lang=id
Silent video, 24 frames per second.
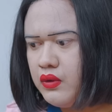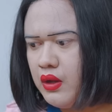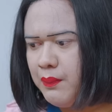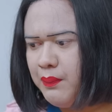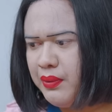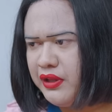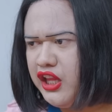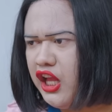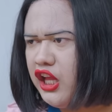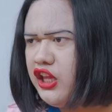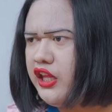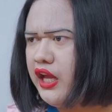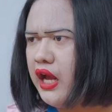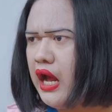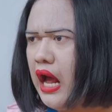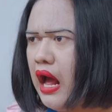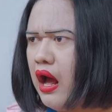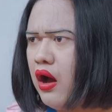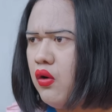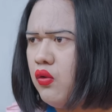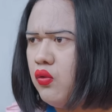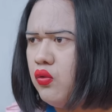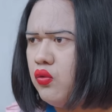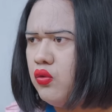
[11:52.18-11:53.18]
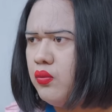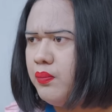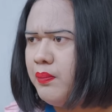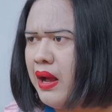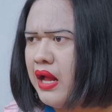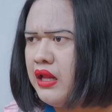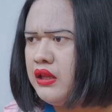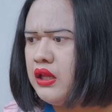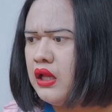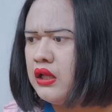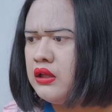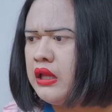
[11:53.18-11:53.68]
PTT kau,
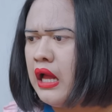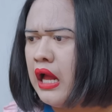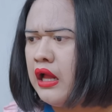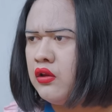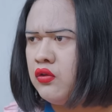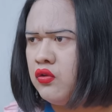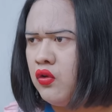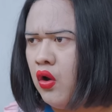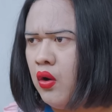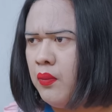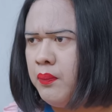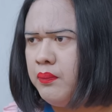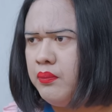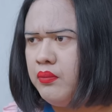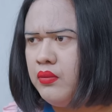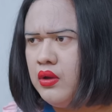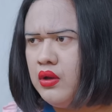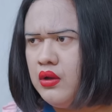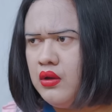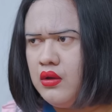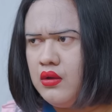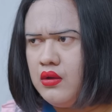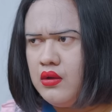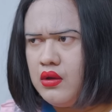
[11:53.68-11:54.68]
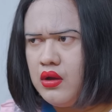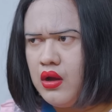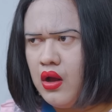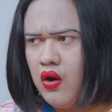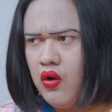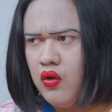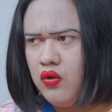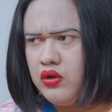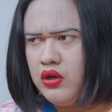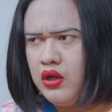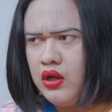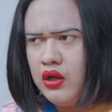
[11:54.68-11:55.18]
pantang tak top.
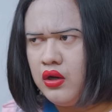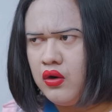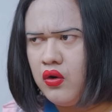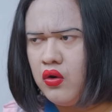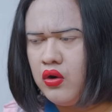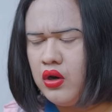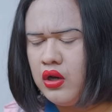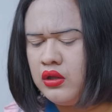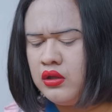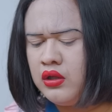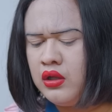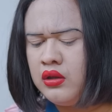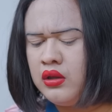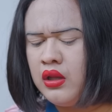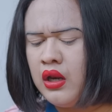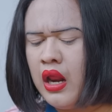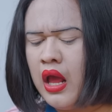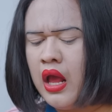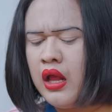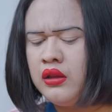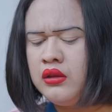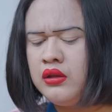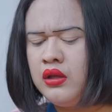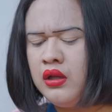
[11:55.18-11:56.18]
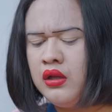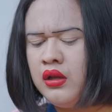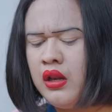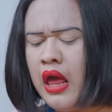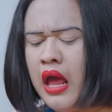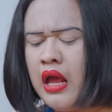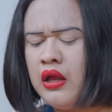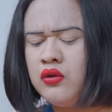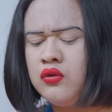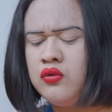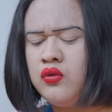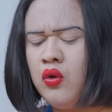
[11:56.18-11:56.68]
Kalau denger orang diteraktir
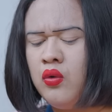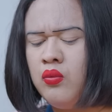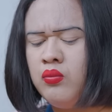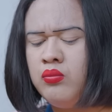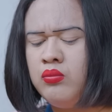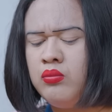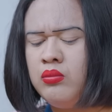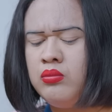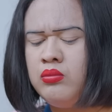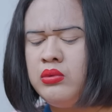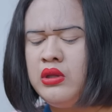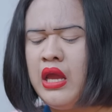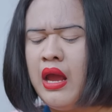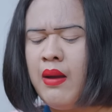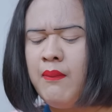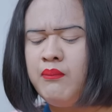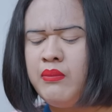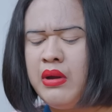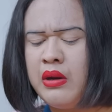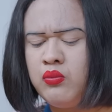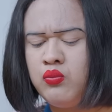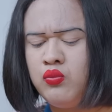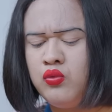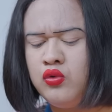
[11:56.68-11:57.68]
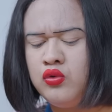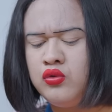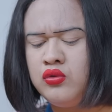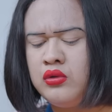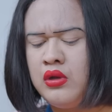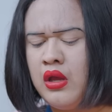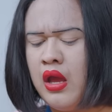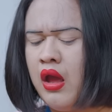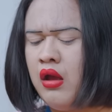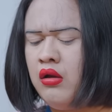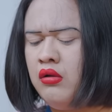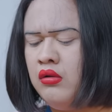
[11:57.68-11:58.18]
langsung nyambar
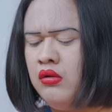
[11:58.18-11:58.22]
mulutnya.